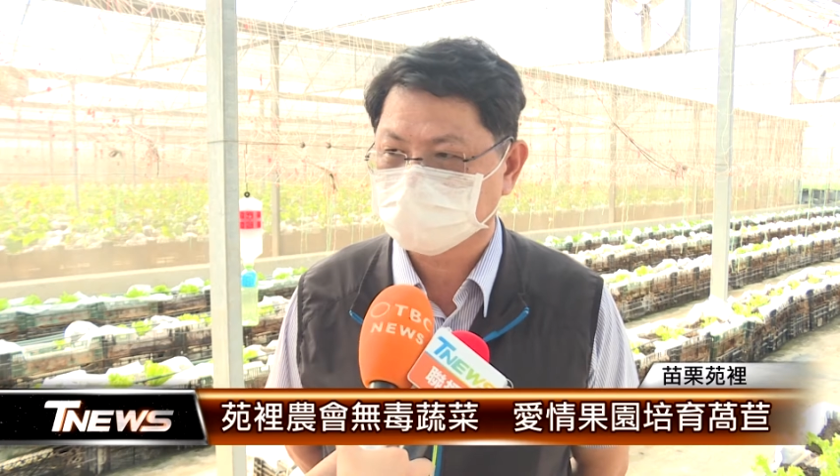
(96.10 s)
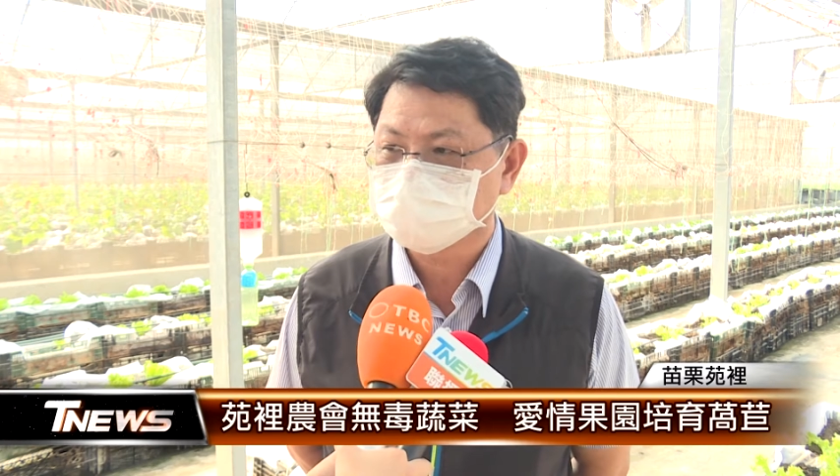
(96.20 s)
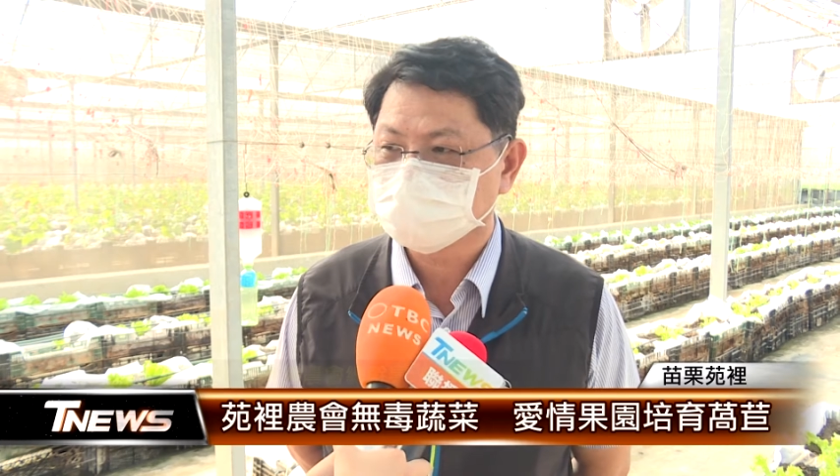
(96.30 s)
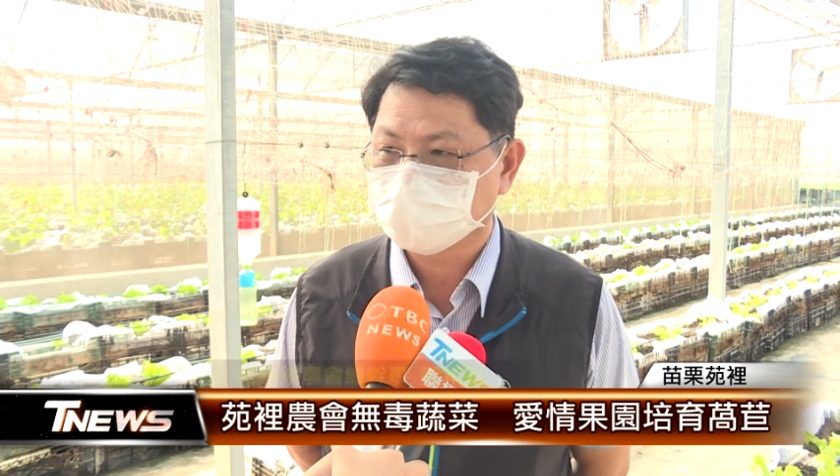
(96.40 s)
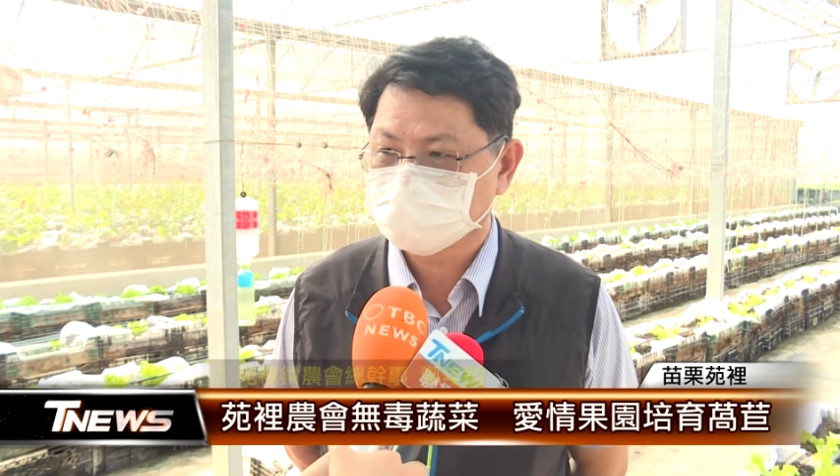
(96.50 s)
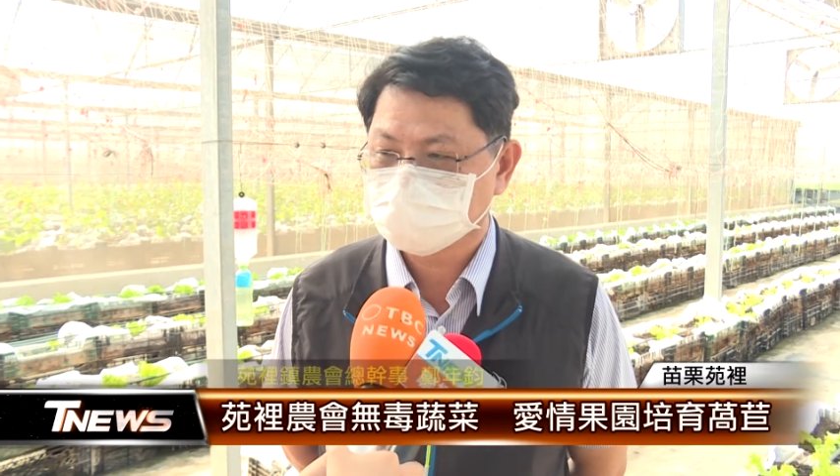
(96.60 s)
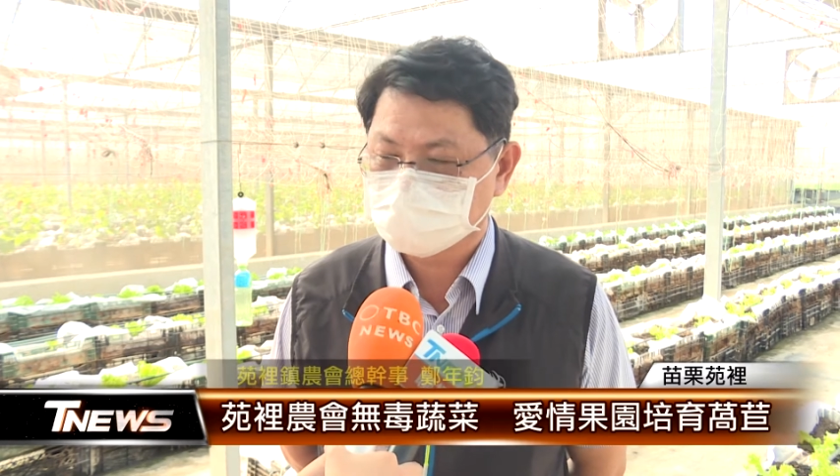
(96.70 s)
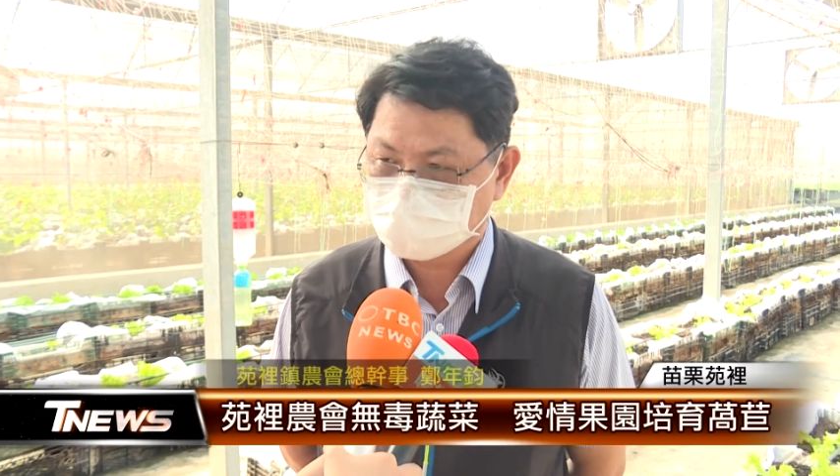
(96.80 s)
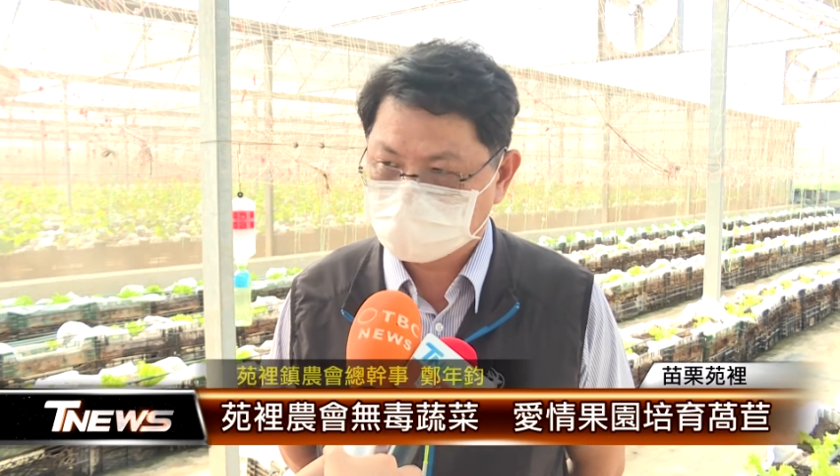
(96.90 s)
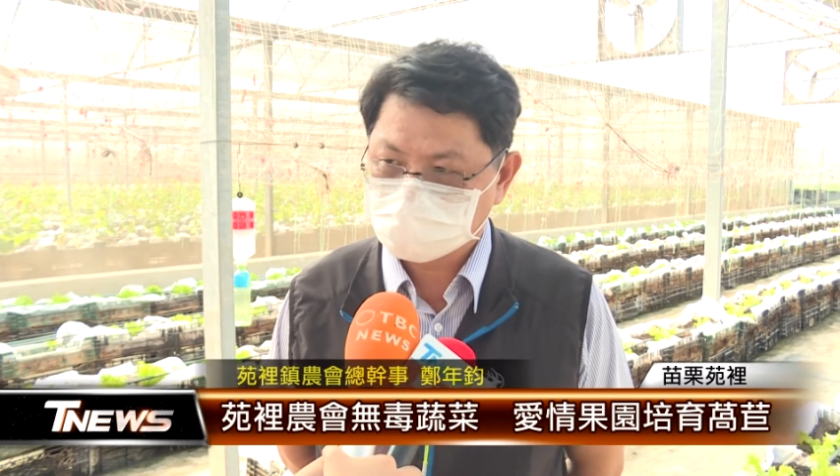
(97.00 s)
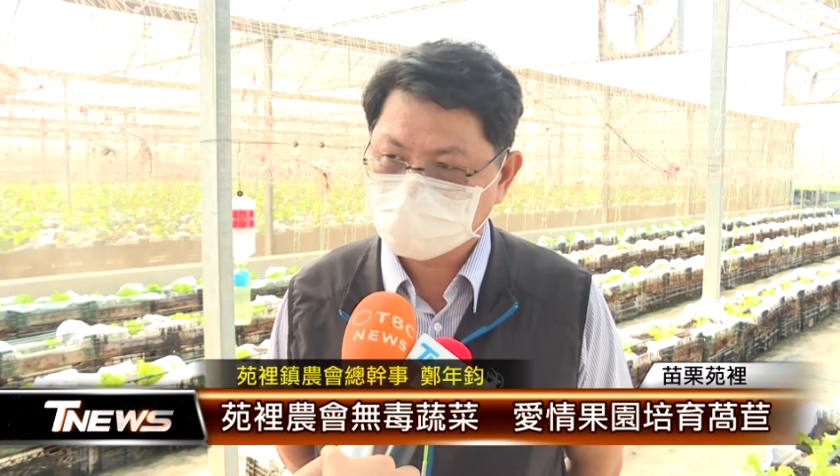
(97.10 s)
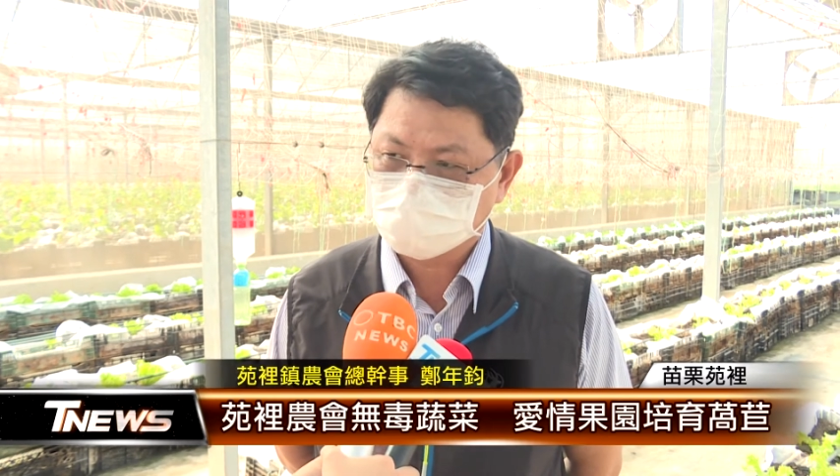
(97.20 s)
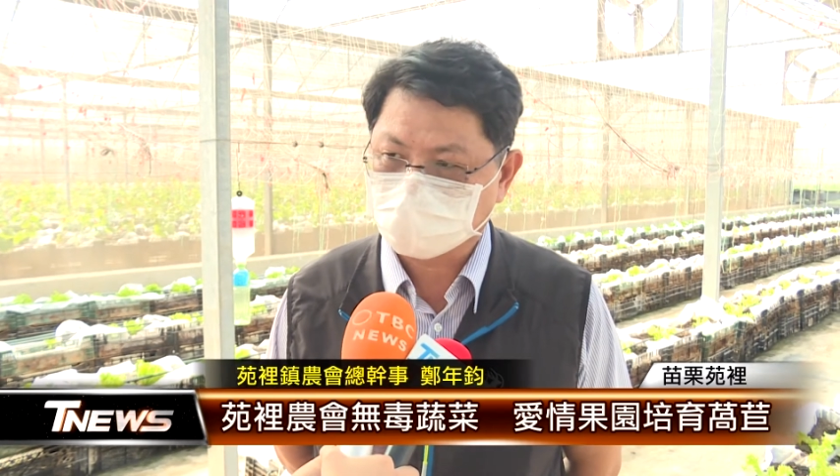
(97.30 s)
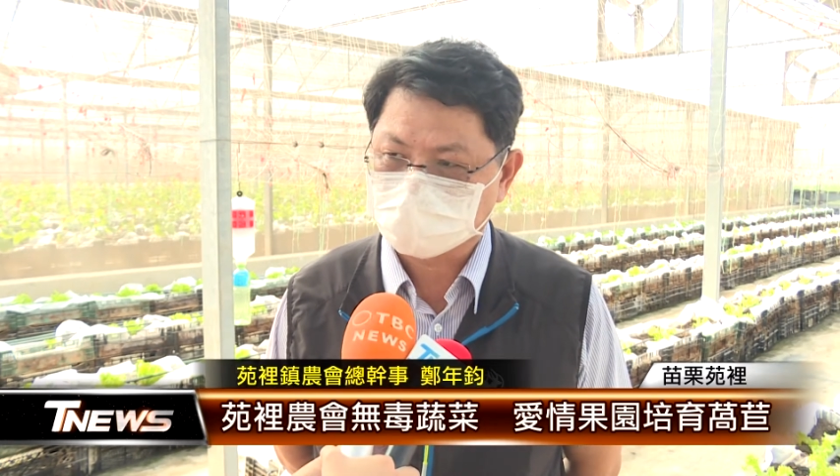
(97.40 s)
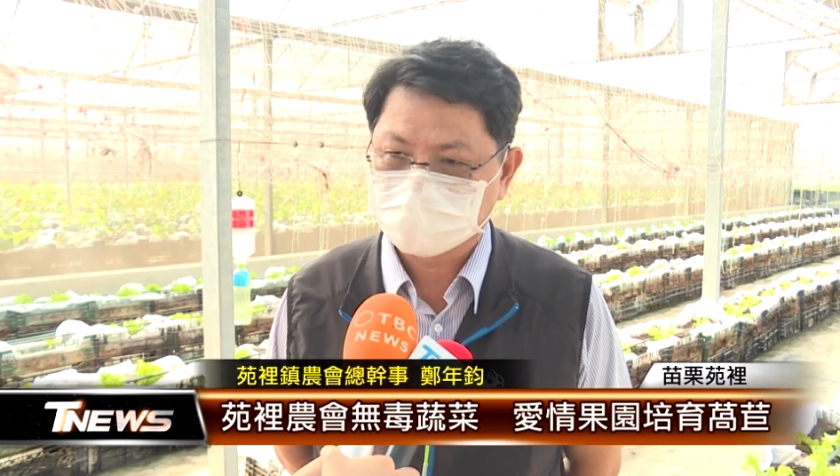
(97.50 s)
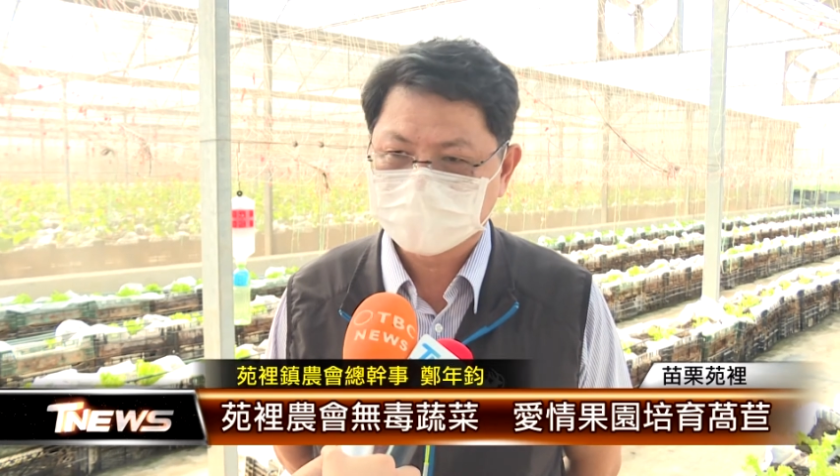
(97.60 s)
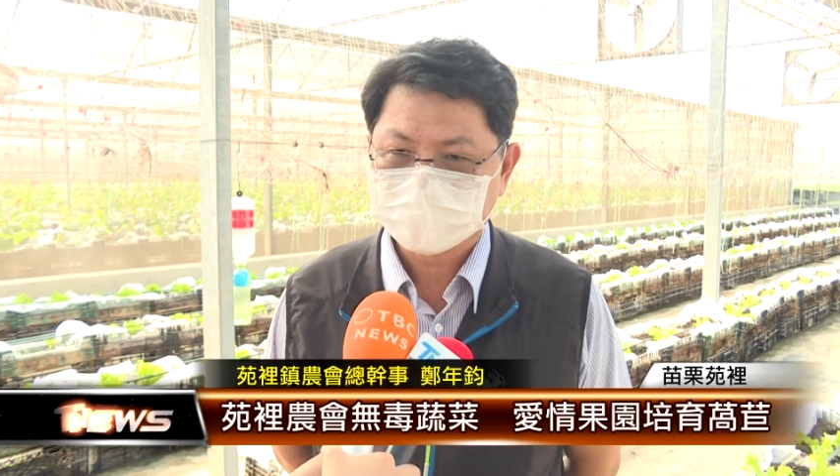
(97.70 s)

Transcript: 还是在试验阶段。